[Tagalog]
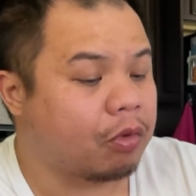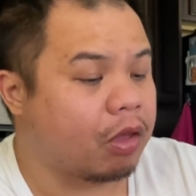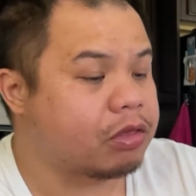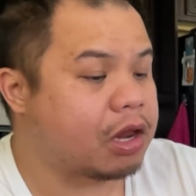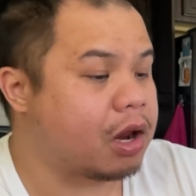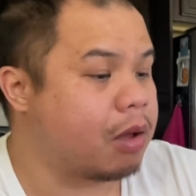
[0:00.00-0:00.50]

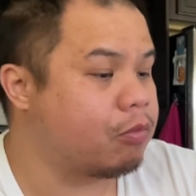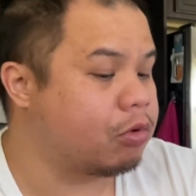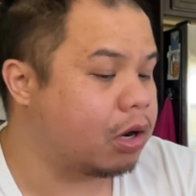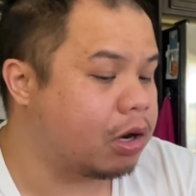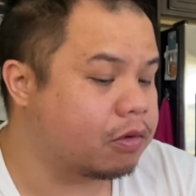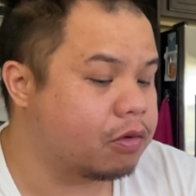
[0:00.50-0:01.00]
Tirahan
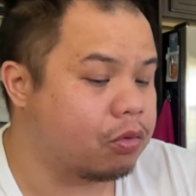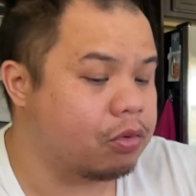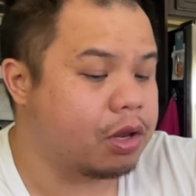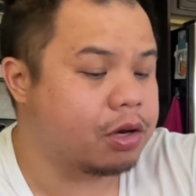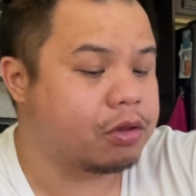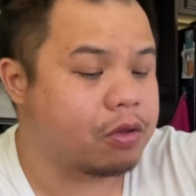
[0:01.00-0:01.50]
mo na lang si
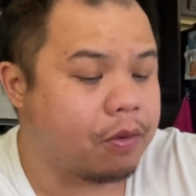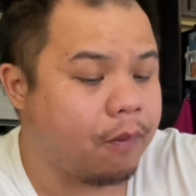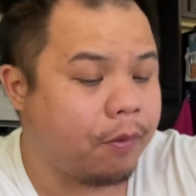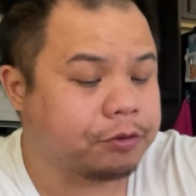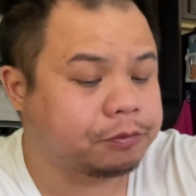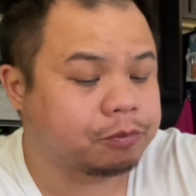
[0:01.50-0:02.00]
kuya nito.
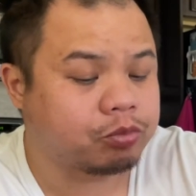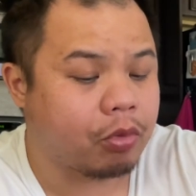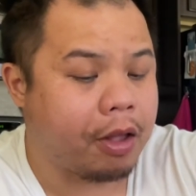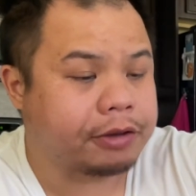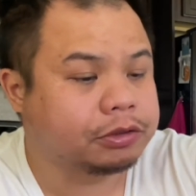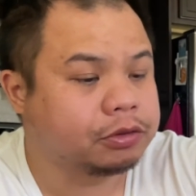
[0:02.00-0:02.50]

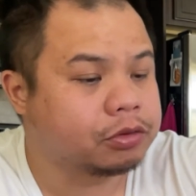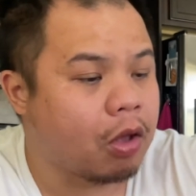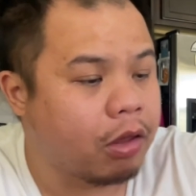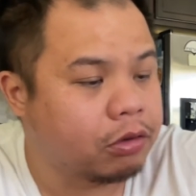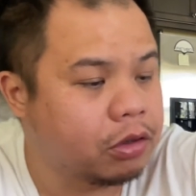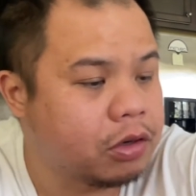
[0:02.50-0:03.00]

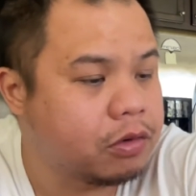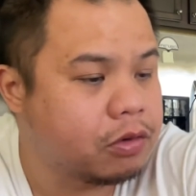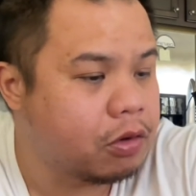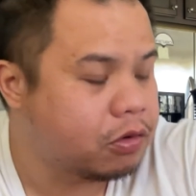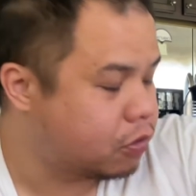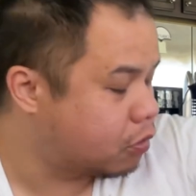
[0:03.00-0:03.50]
Mm-hmm. Three
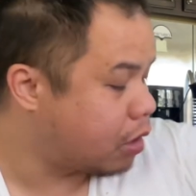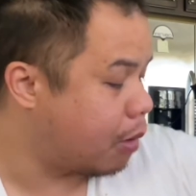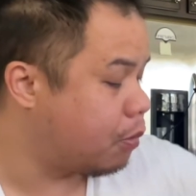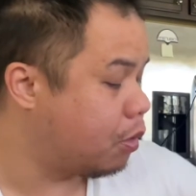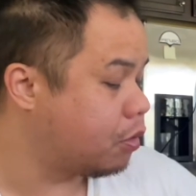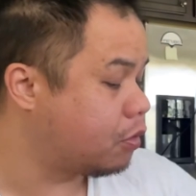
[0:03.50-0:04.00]

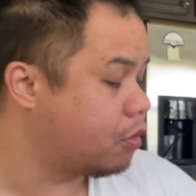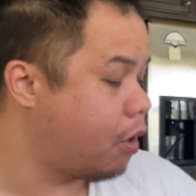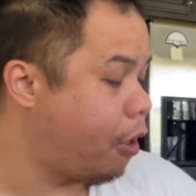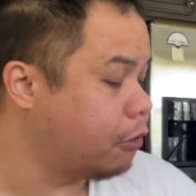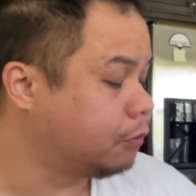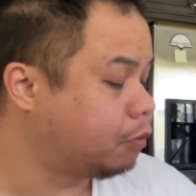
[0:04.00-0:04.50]
tapos
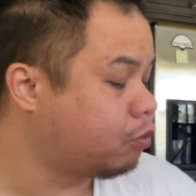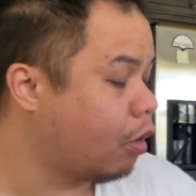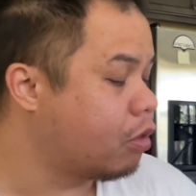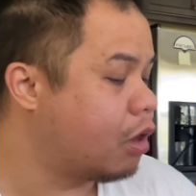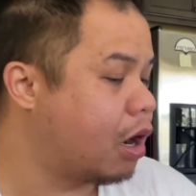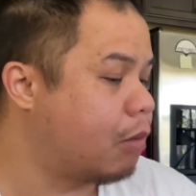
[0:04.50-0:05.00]

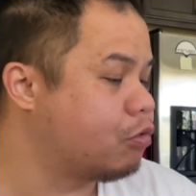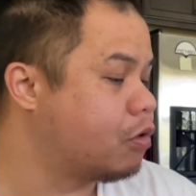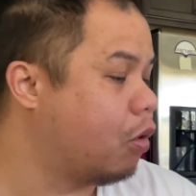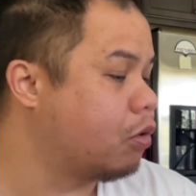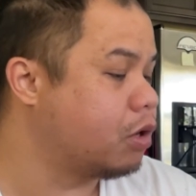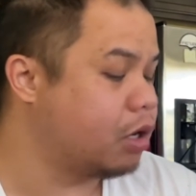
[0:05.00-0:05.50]
tirahan mo
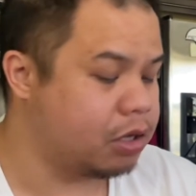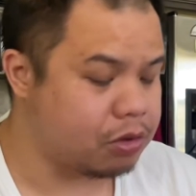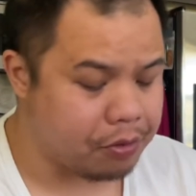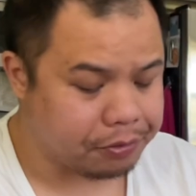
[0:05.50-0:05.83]
sa konti nito.